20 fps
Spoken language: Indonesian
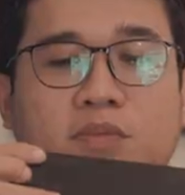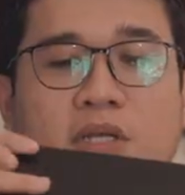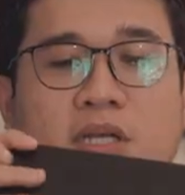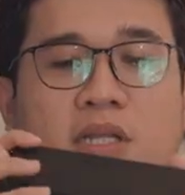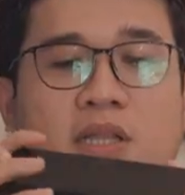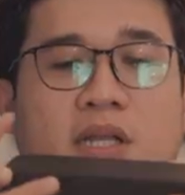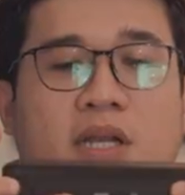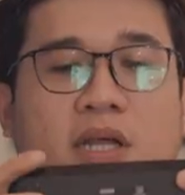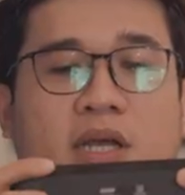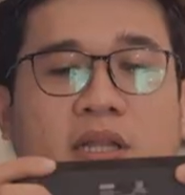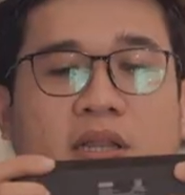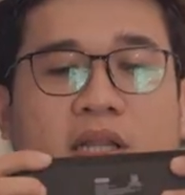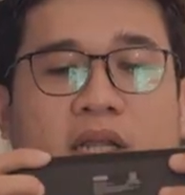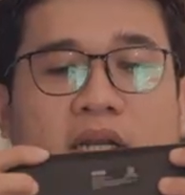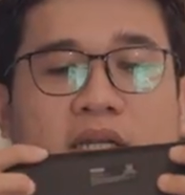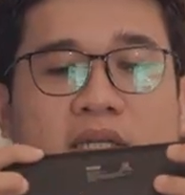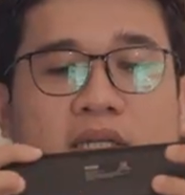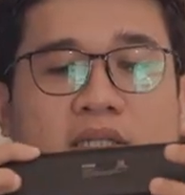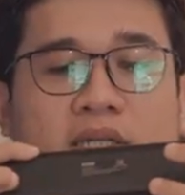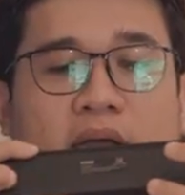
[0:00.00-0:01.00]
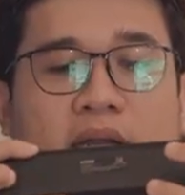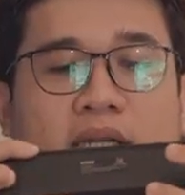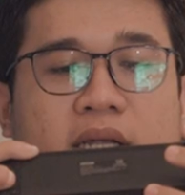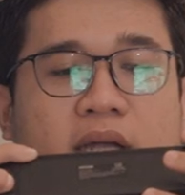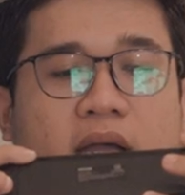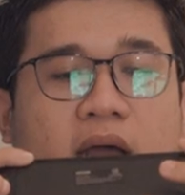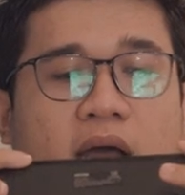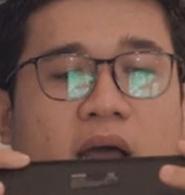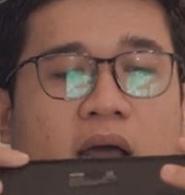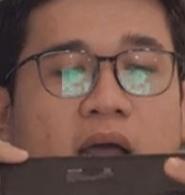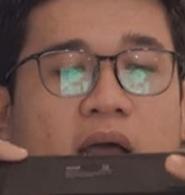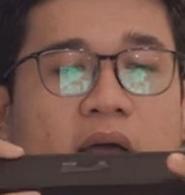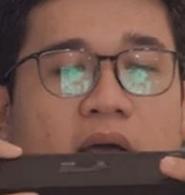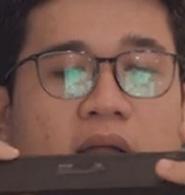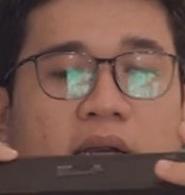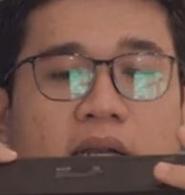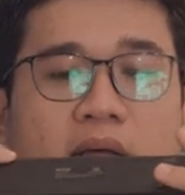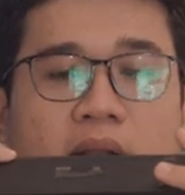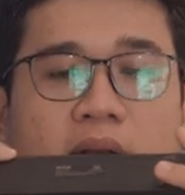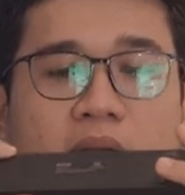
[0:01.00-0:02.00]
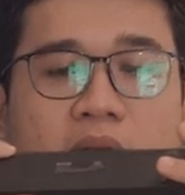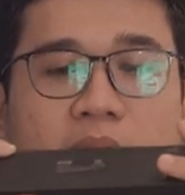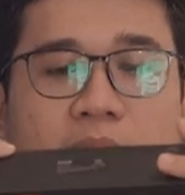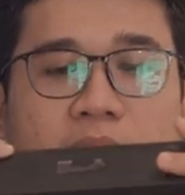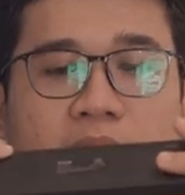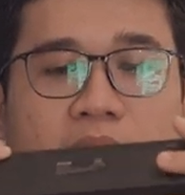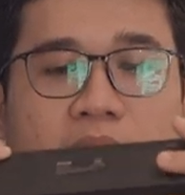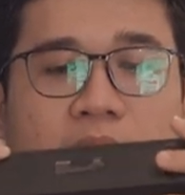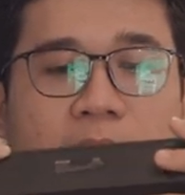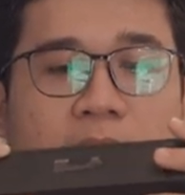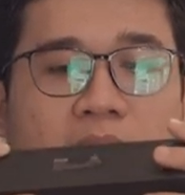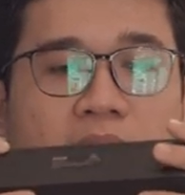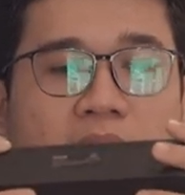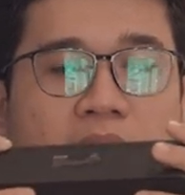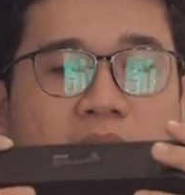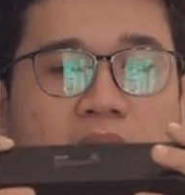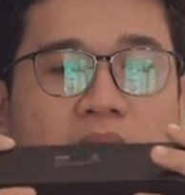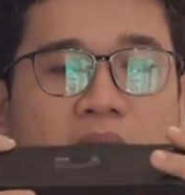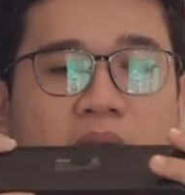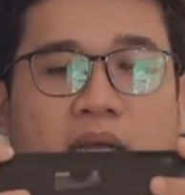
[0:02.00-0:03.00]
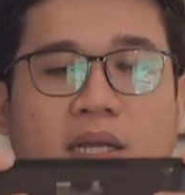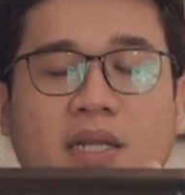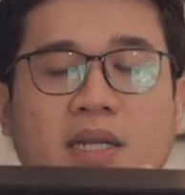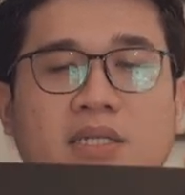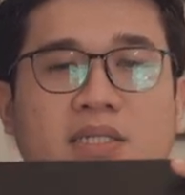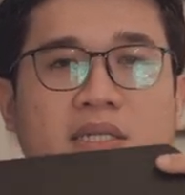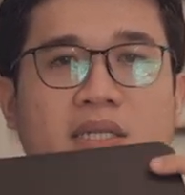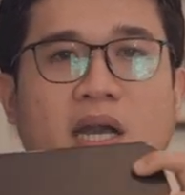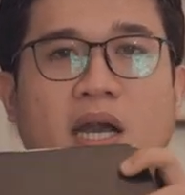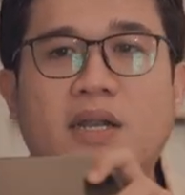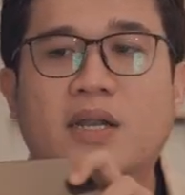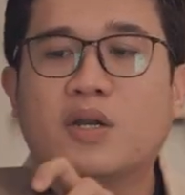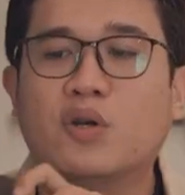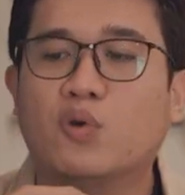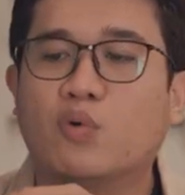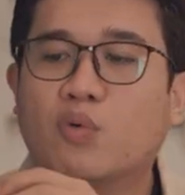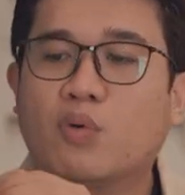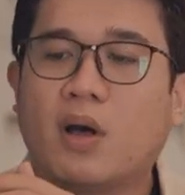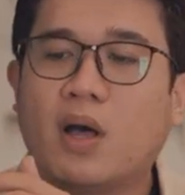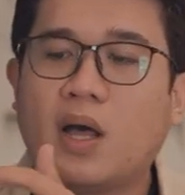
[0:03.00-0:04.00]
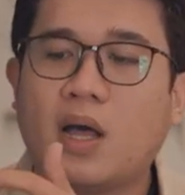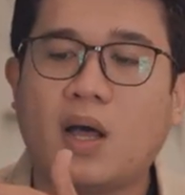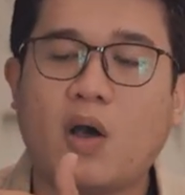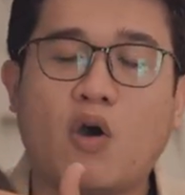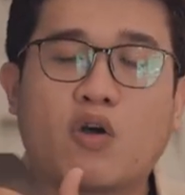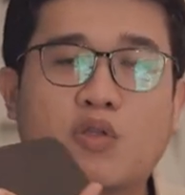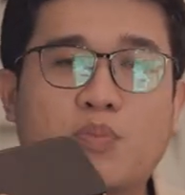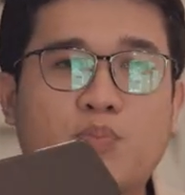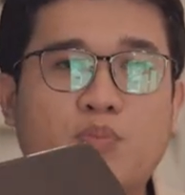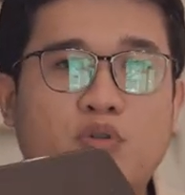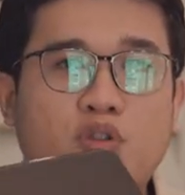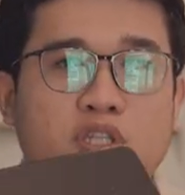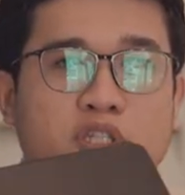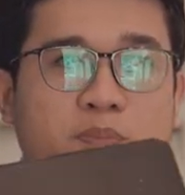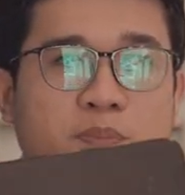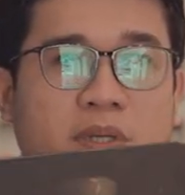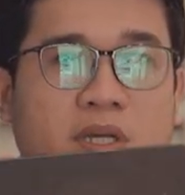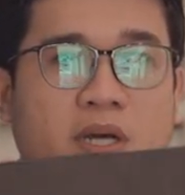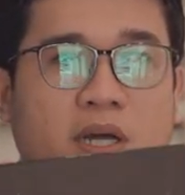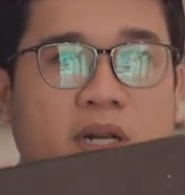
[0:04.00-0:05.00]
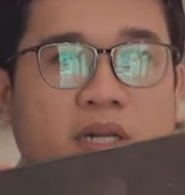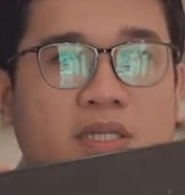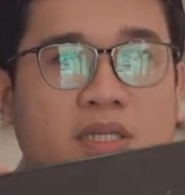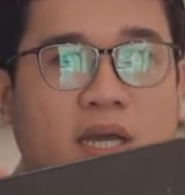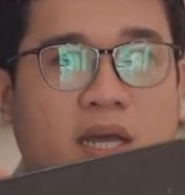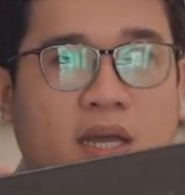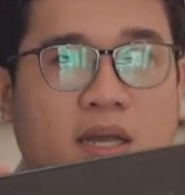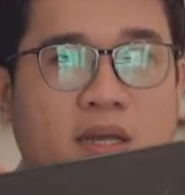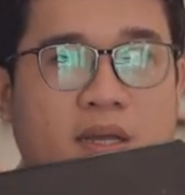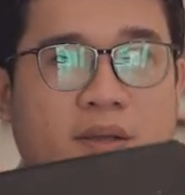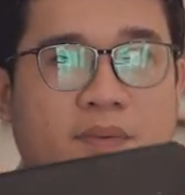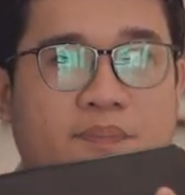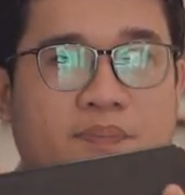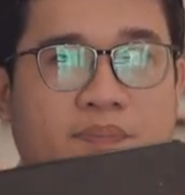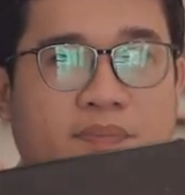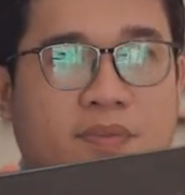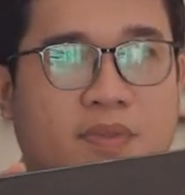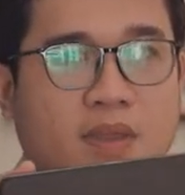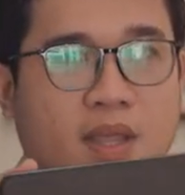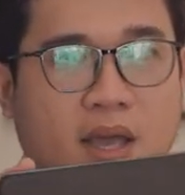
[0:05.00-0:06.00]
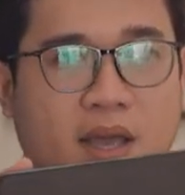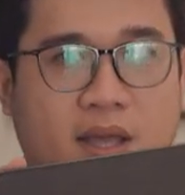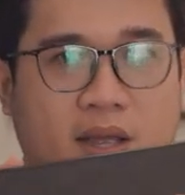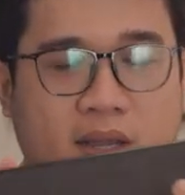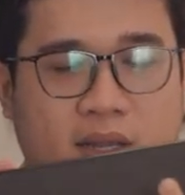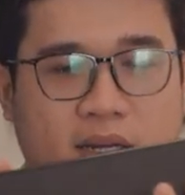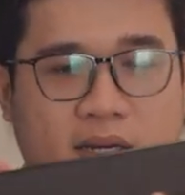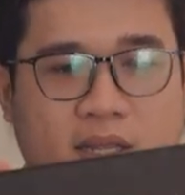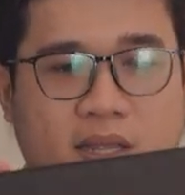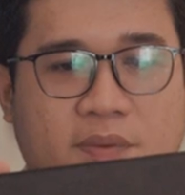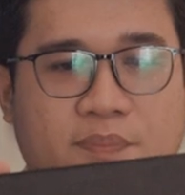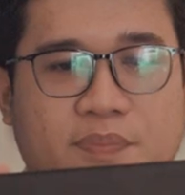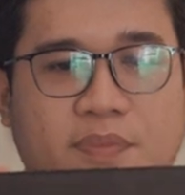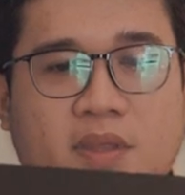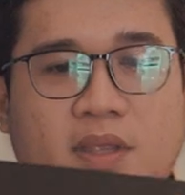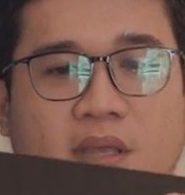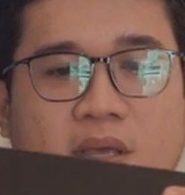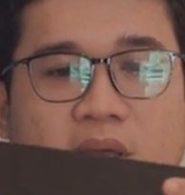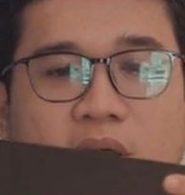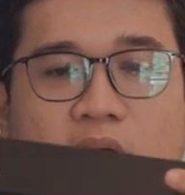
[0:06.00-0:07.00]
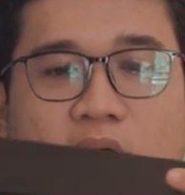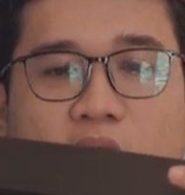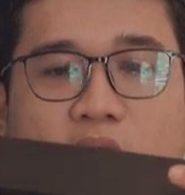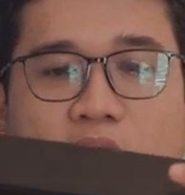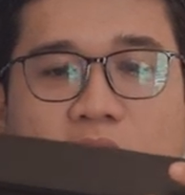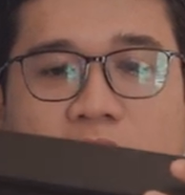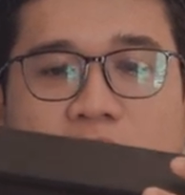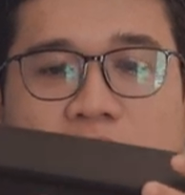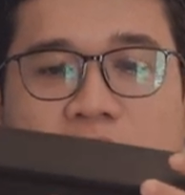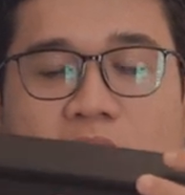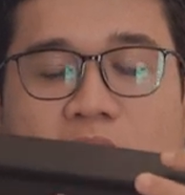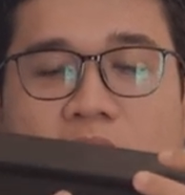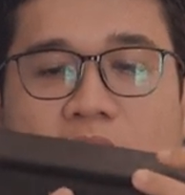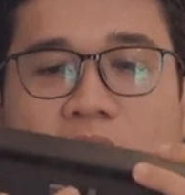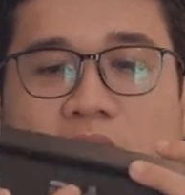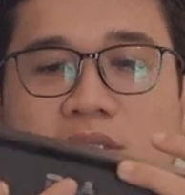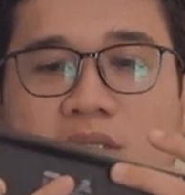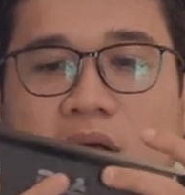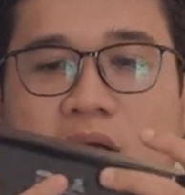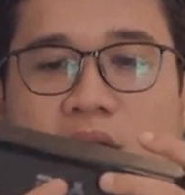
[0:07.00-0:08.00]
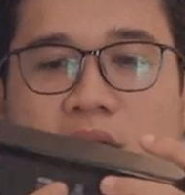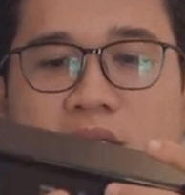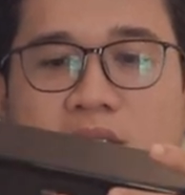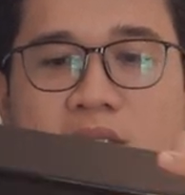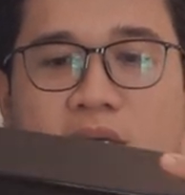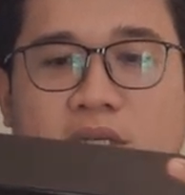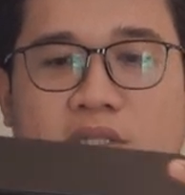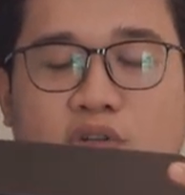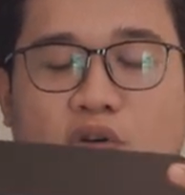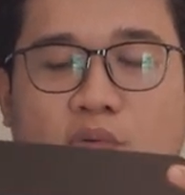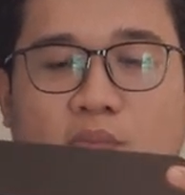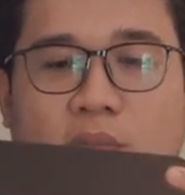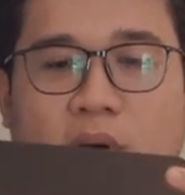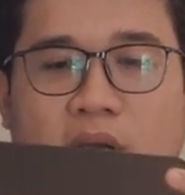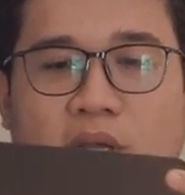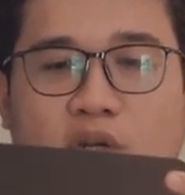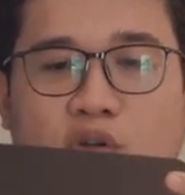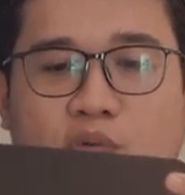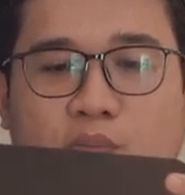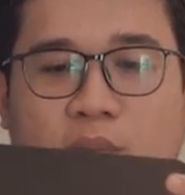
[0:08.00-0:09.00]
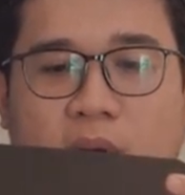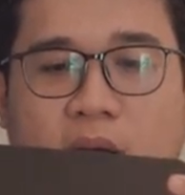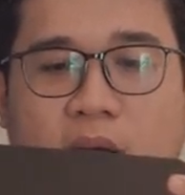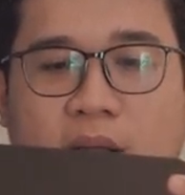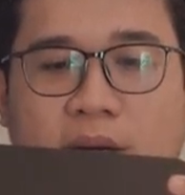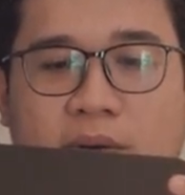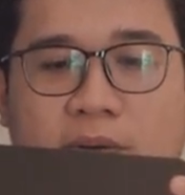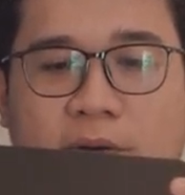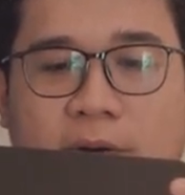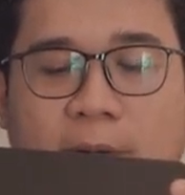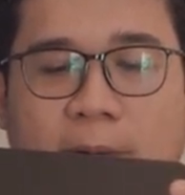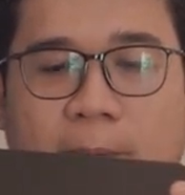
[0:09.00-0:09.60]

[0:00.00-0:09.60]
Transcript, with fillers: misalnya kita lihat dari desainnya ya dan lebih menariknya lagi di sini ada dua output speakernya nah ini oke sekarang langsung kalian saya coba hidupkan